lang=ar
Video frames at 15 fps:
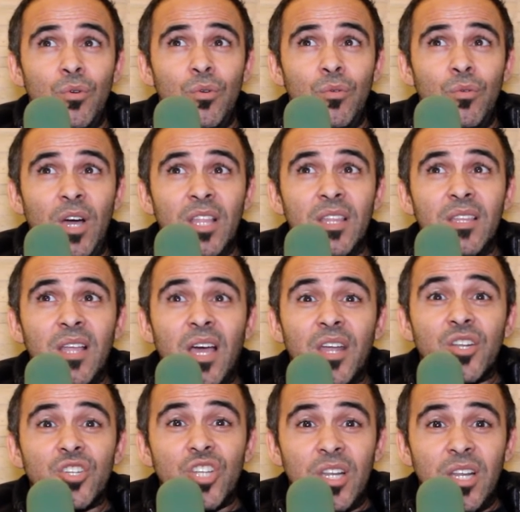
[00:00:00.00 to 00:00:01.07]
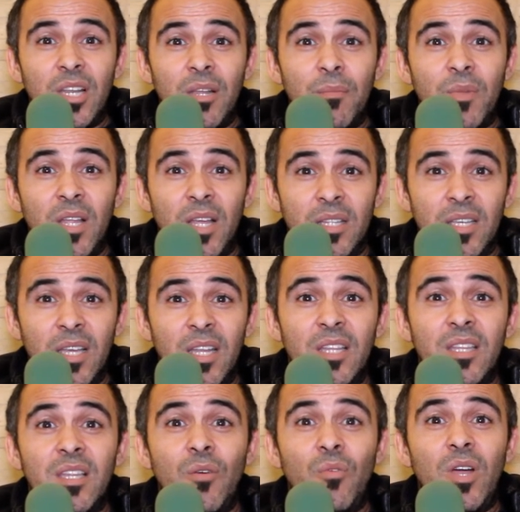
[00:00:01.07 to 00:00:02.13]
واحد النهار رجعنا للبلاد كان
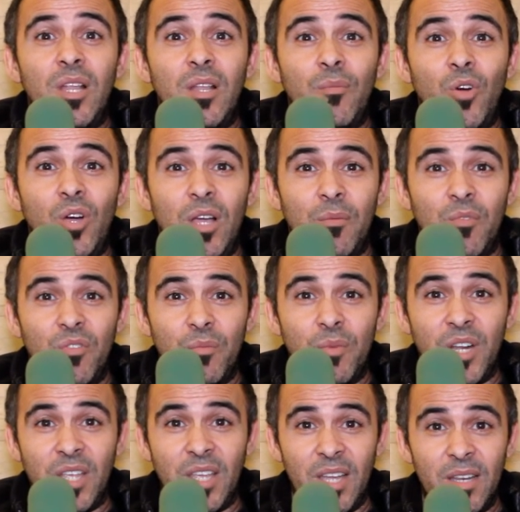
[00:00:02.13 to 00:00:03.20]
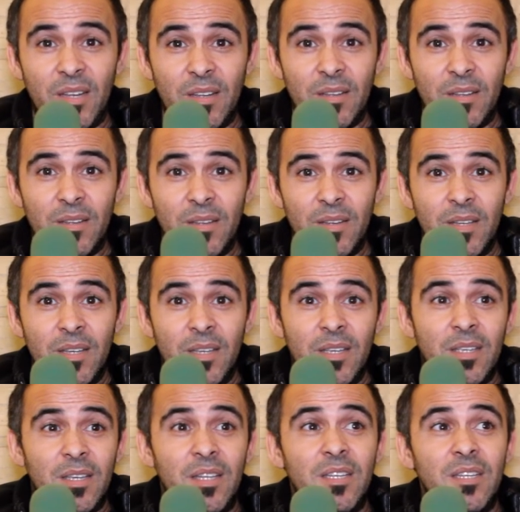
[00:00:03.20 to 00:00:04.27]
عندنا واحد المحامي في بركان
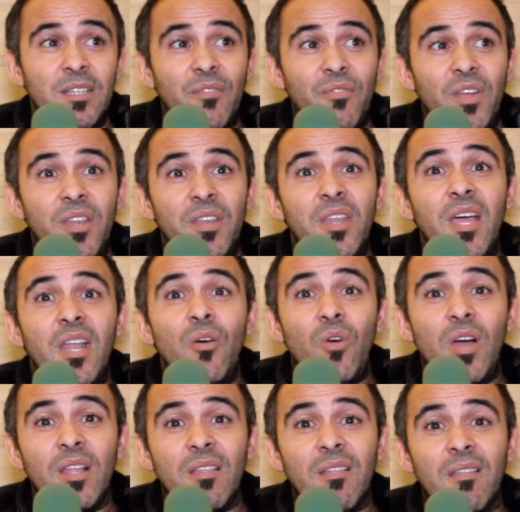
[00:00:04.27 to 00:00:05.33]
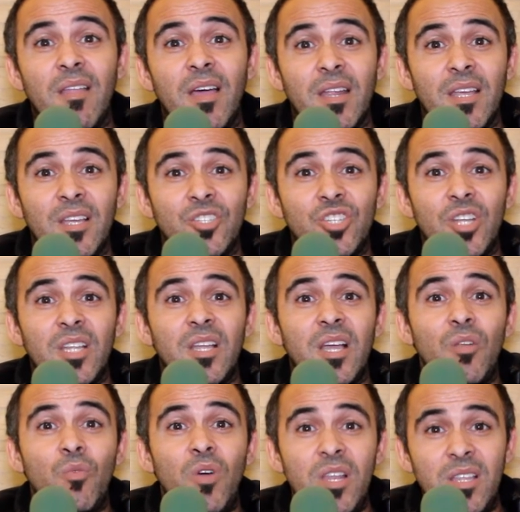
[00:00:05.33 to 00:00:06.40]
كان يدافع لنا على واحد الدار كان شراتها
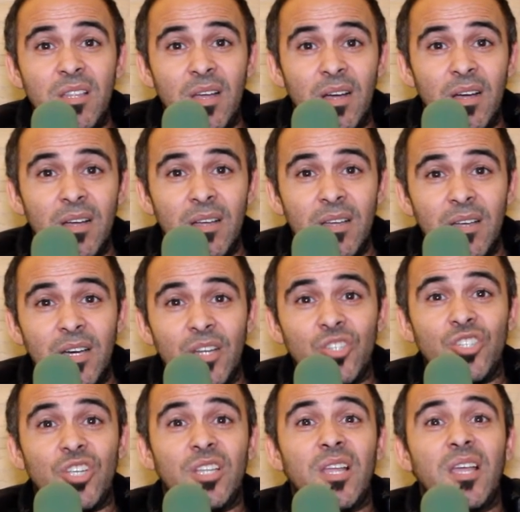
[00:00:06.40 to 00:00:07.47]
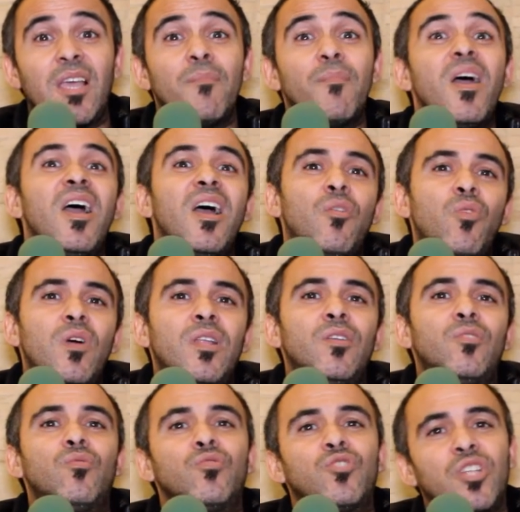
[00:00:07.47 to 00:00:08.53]
الوالده رجعتها كان باعها
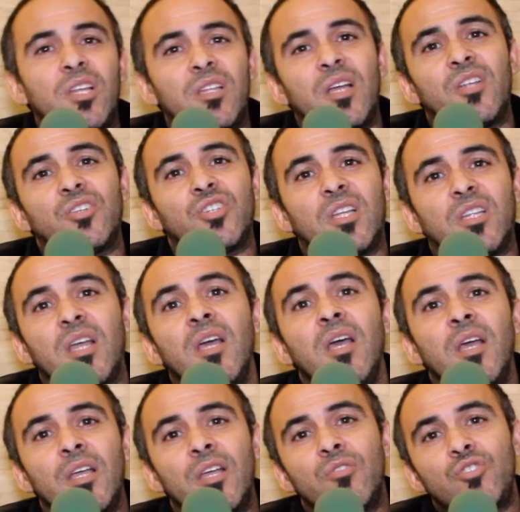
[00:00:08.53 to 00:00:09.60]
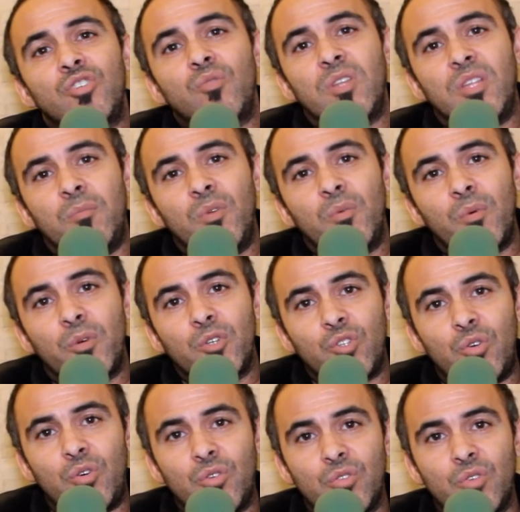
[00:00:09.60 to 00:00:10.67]
الوالد وشراتها رجعتها كانوا شي ولاد عمي ما بغاوش
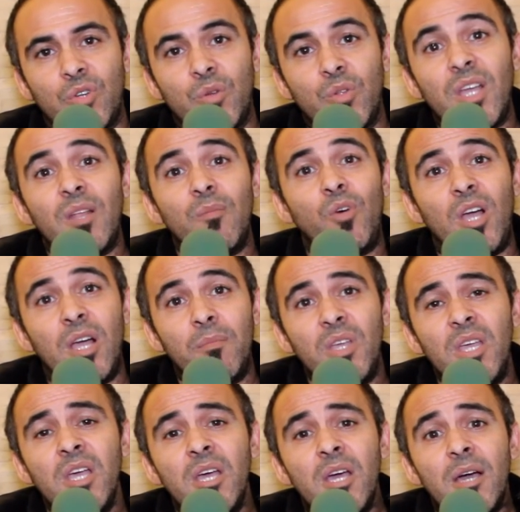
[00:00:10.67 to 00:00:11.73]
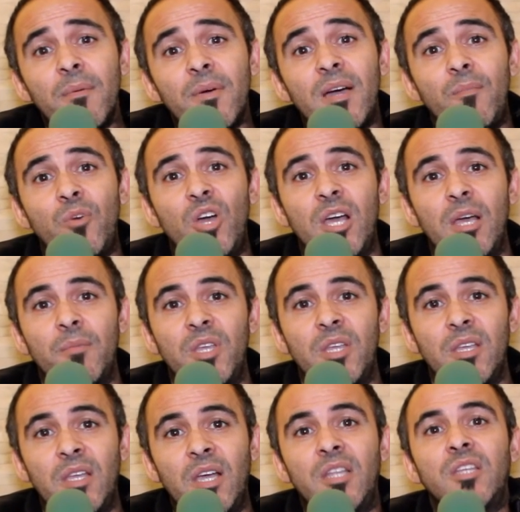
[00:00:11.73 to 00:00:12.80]
يخرجوا لنا وذاك المحامي ابقى محامي
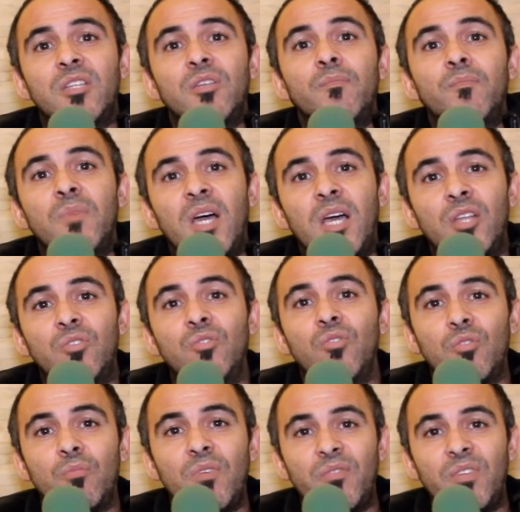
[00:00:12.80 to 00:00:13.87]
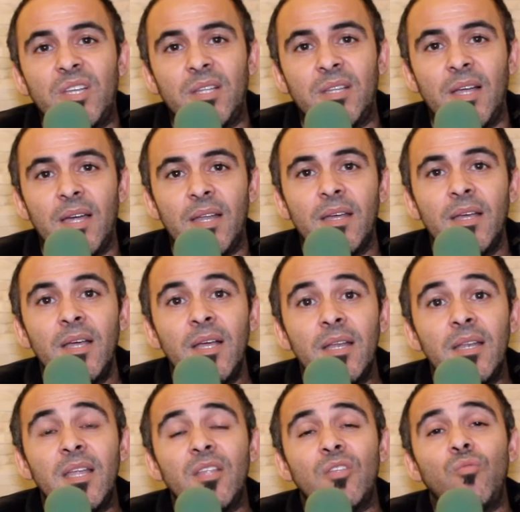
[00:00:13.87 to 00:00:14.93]
يعني تما حدو تما في ديك الدار
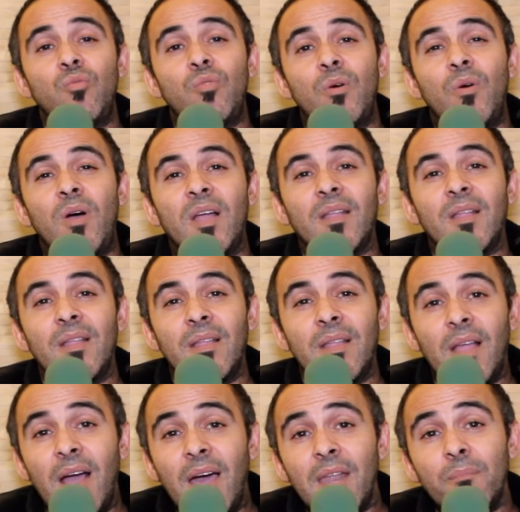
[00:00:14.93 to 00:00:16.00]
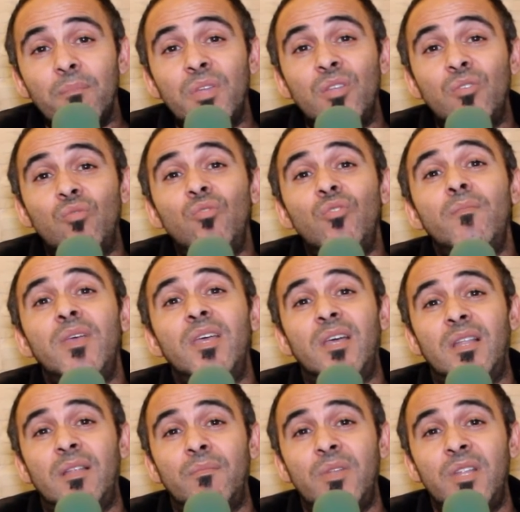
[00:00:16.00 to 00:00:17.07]
ناض هو واحد النهار بدون ما
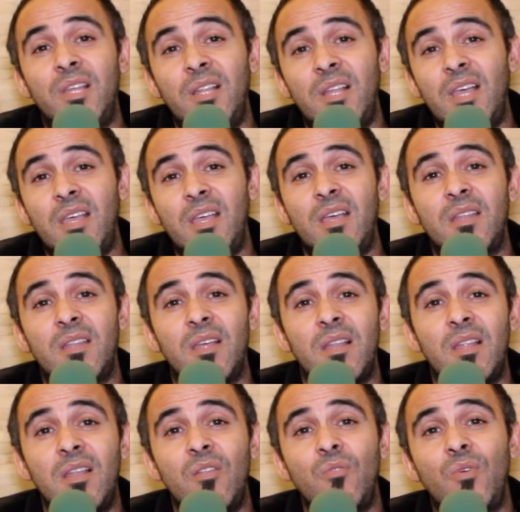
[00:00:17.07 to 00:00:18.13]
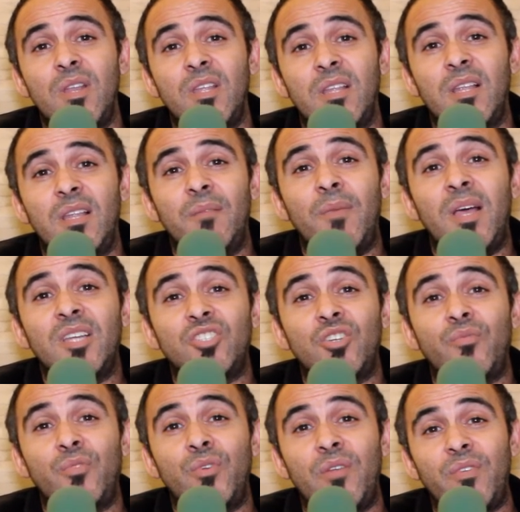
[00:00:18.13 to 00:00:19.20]
يعلم لي لا انا لا الوالده مع
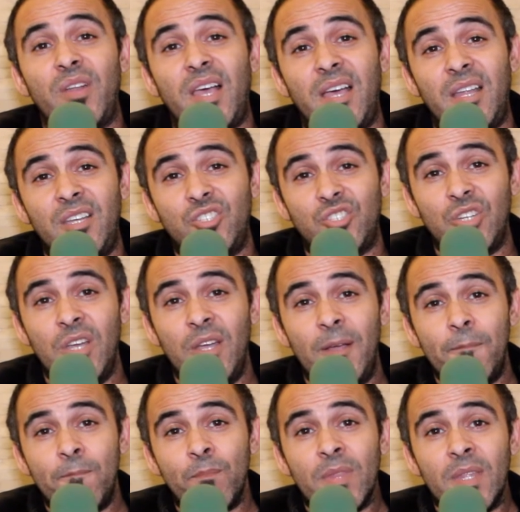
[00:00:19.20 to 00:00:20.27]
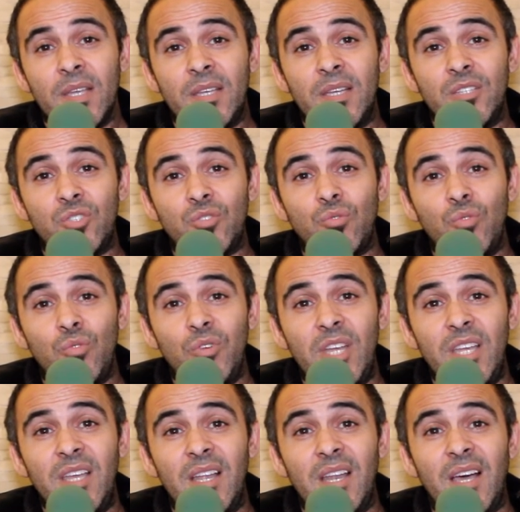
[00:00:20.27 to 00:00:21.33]
شافونا في الخارج كنسكنوا
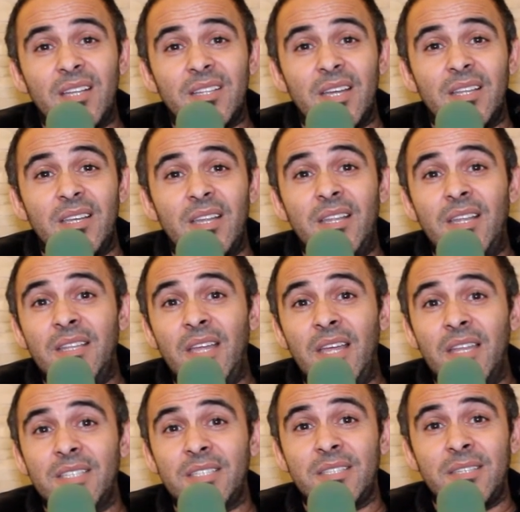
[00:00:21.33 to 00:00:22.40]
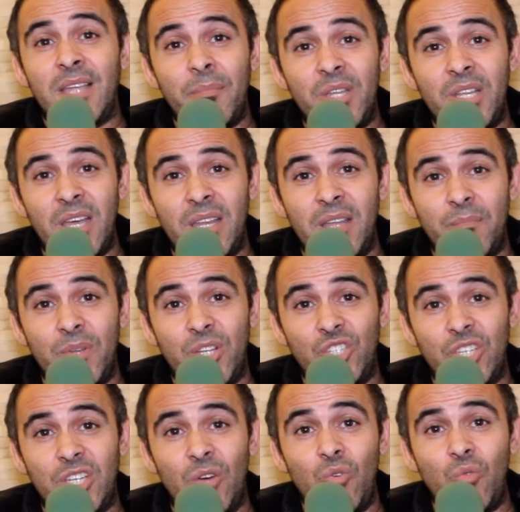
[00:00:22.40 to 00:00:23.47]
هنايا الاكثر يعني لان حنا سته بينا هنا
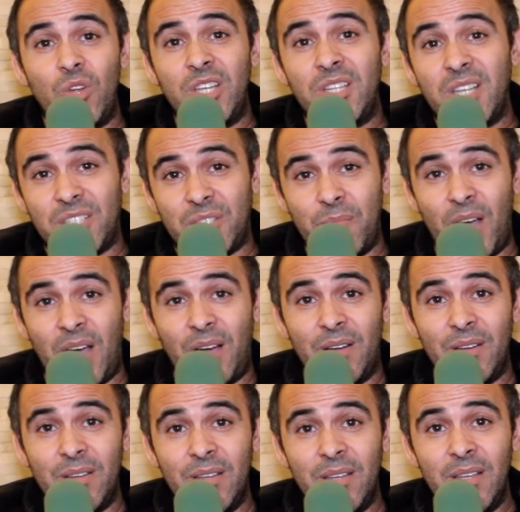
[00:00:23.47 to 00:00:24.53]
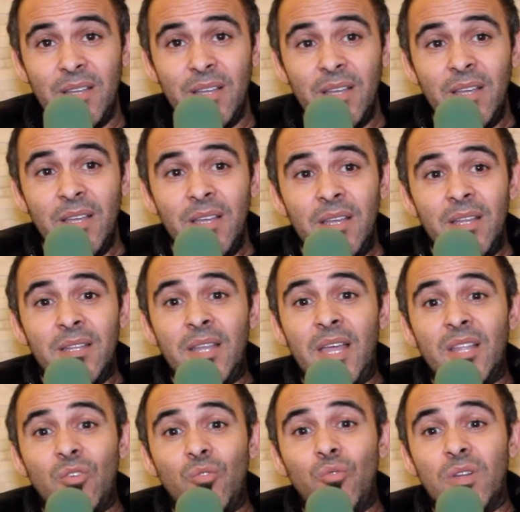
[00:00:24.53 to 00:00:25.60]
ببلجيكا والوالده سبعه
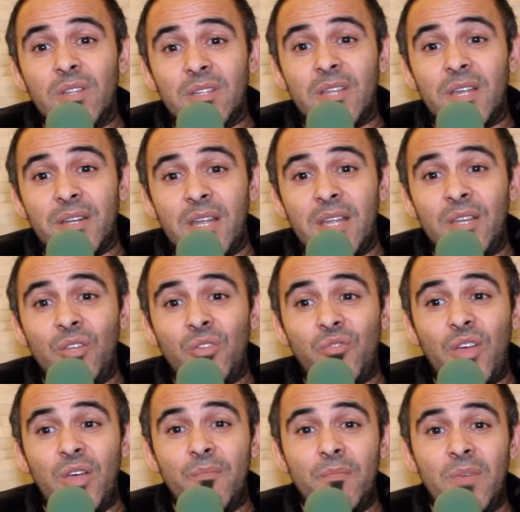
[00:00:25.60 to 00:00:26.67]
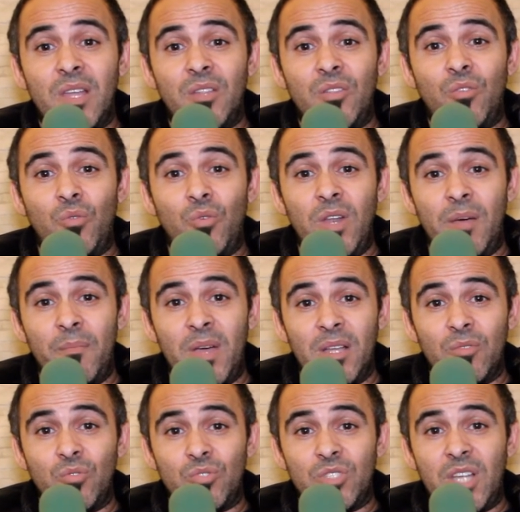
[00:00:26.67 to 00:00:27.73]
ناض هو اضطر انه يتفاهم مع الدوله مع
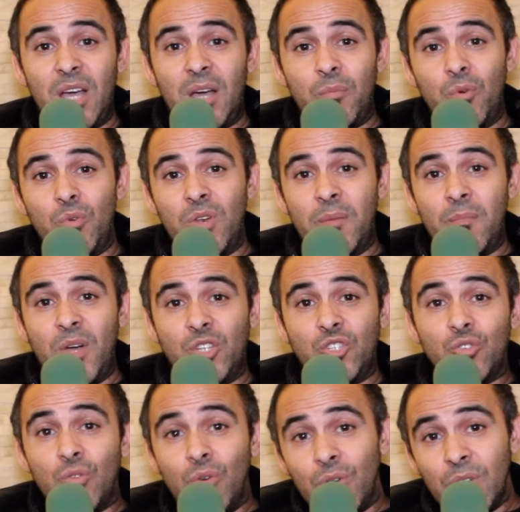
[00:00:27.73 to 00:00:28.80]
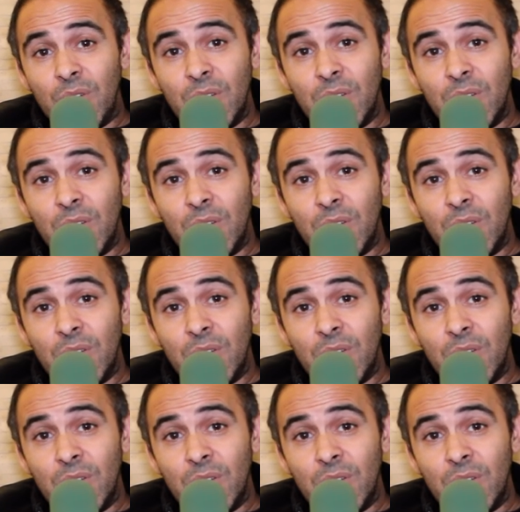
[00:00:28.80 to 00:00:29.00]
دوك صحابه ولا ما شكون